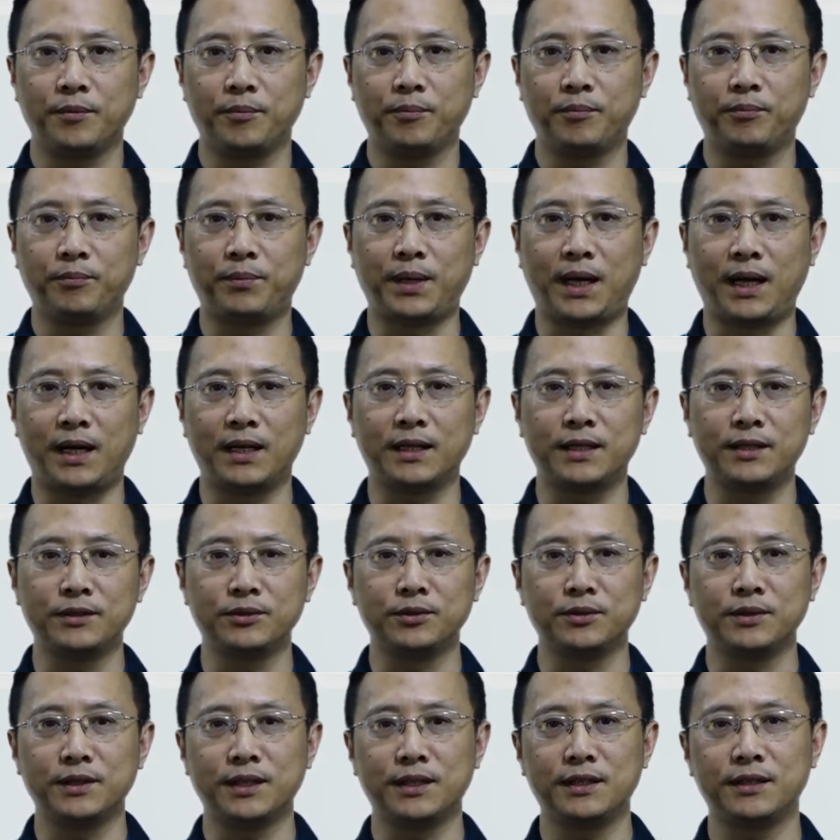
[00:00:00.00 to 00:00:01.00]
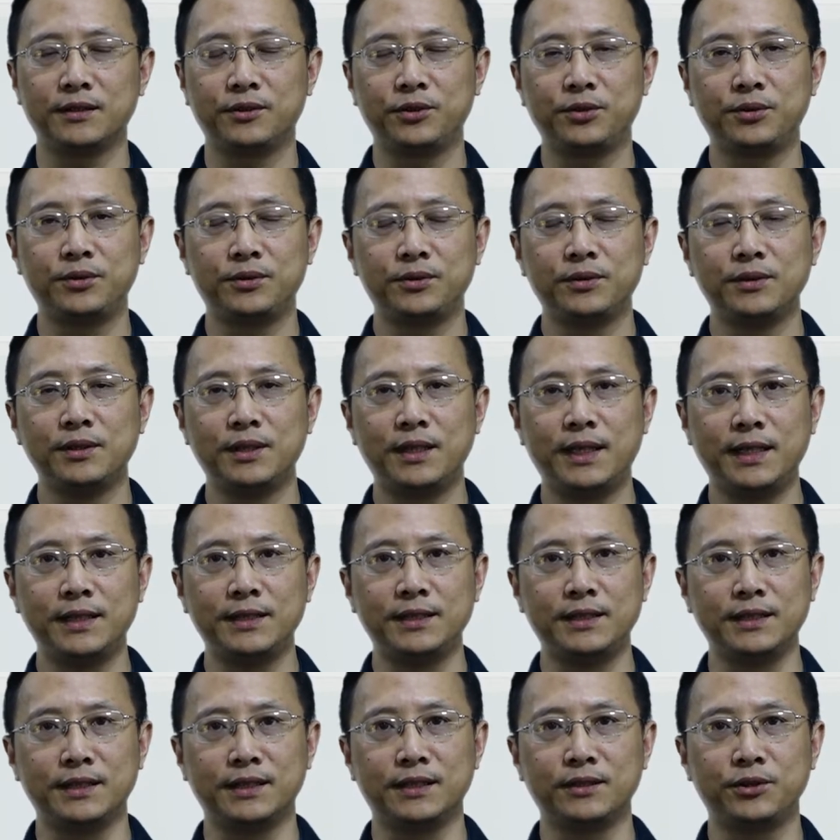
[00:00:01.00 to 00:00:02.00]
把各种各样的类
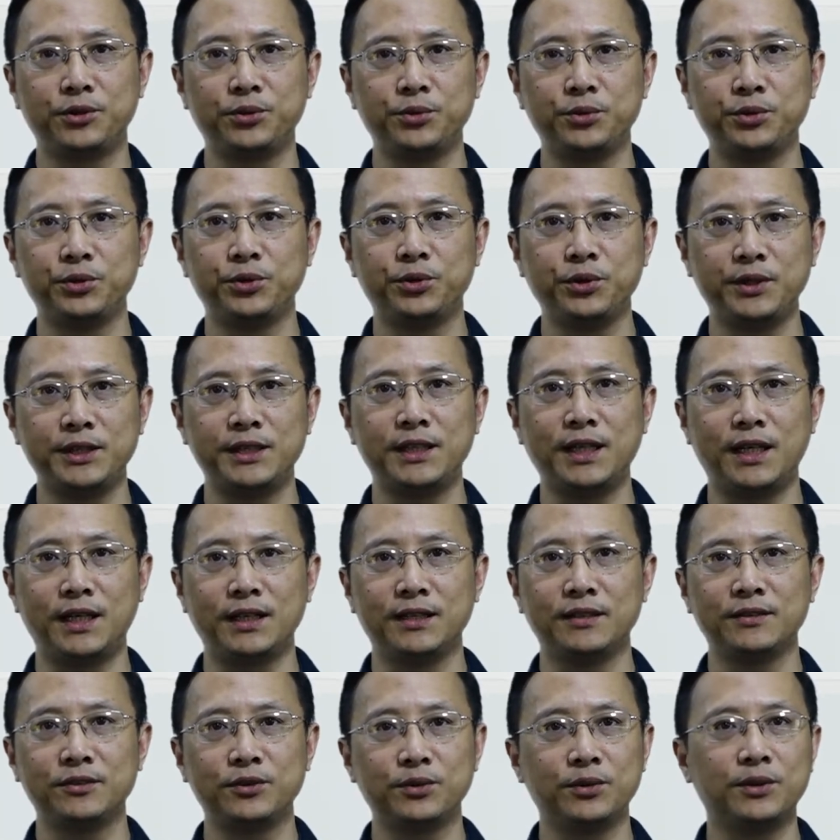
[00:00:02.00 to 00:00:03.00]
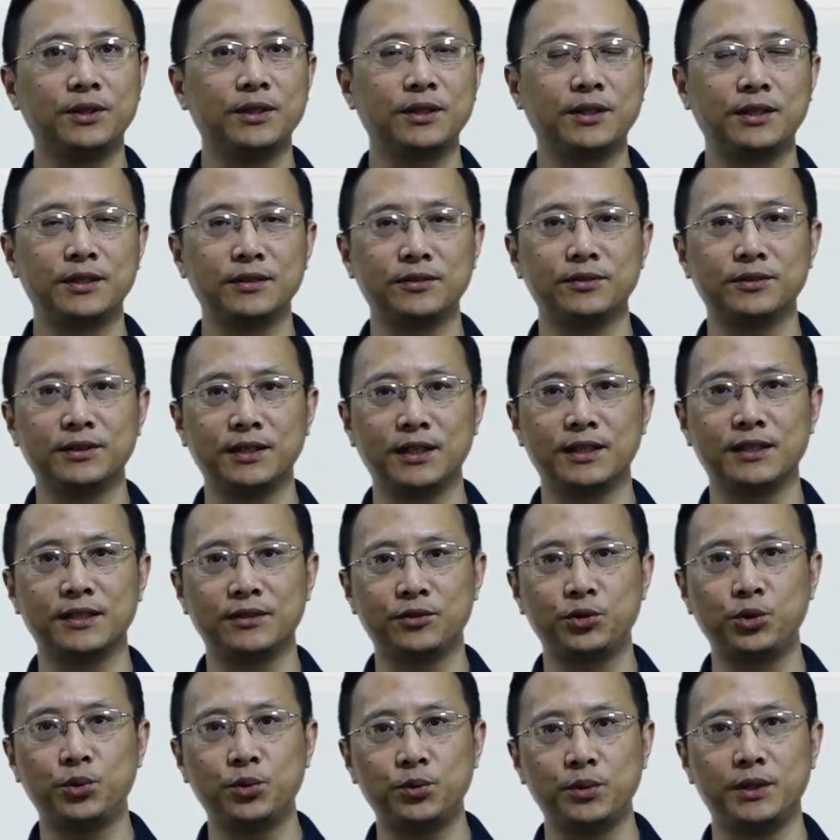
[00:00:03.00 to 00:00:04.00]
型的数据对象做各种各样的
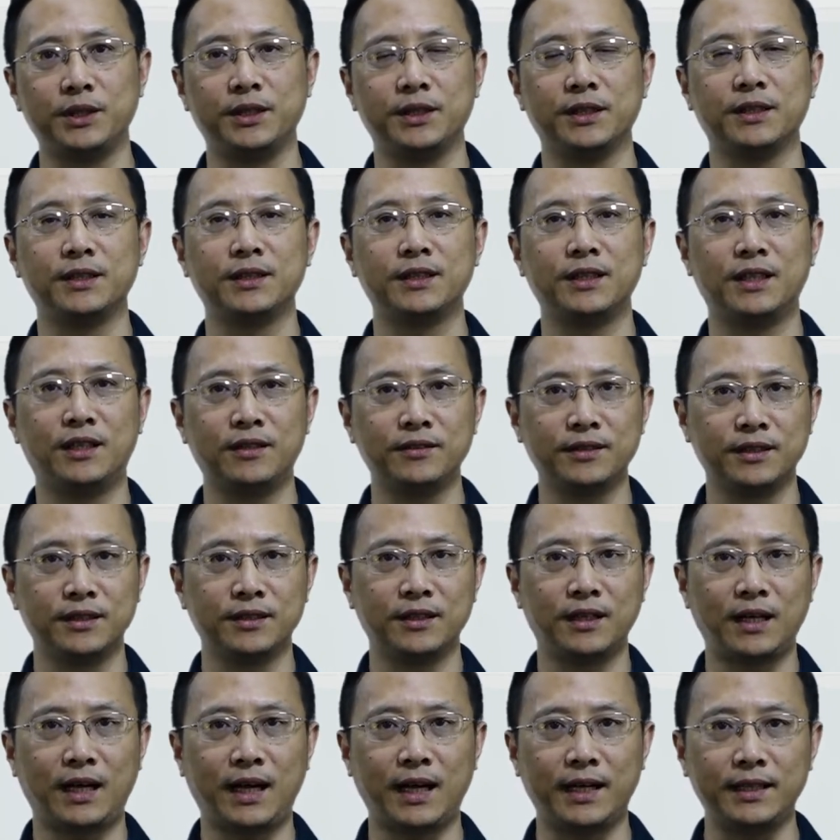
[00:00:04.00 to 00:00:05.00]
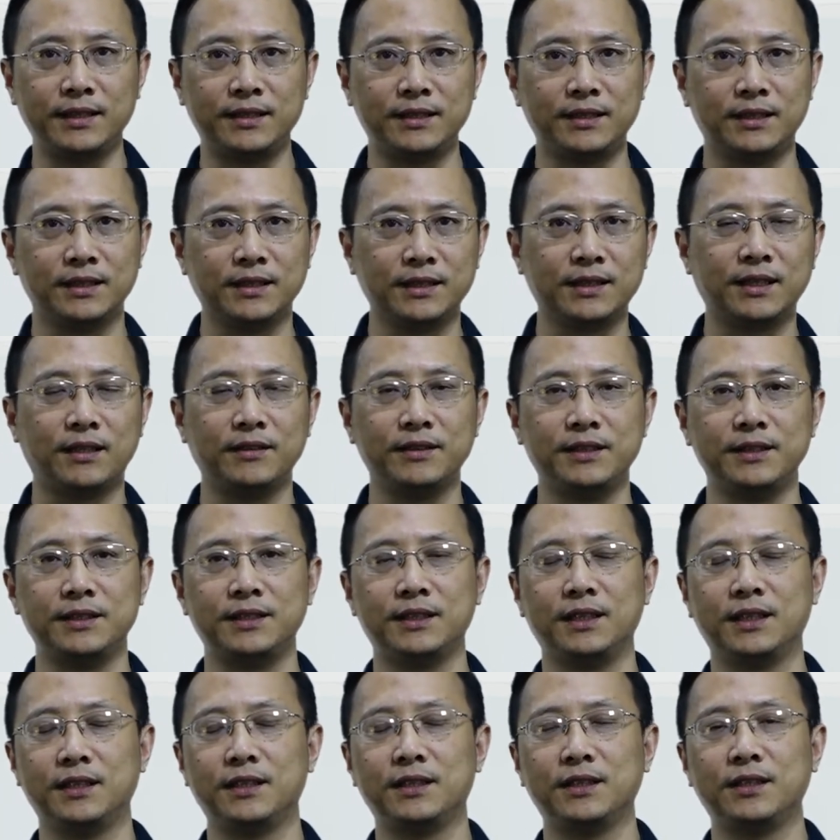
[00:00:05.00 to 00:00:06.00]
处理，然后呢，还得到一
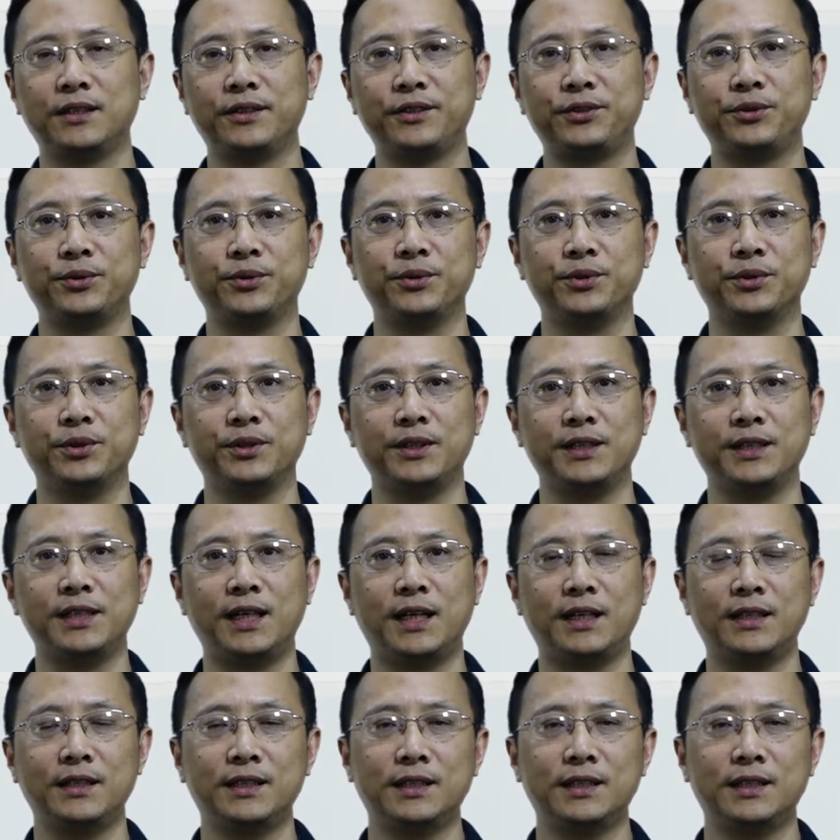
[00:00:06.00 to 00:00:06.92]
些数据对象。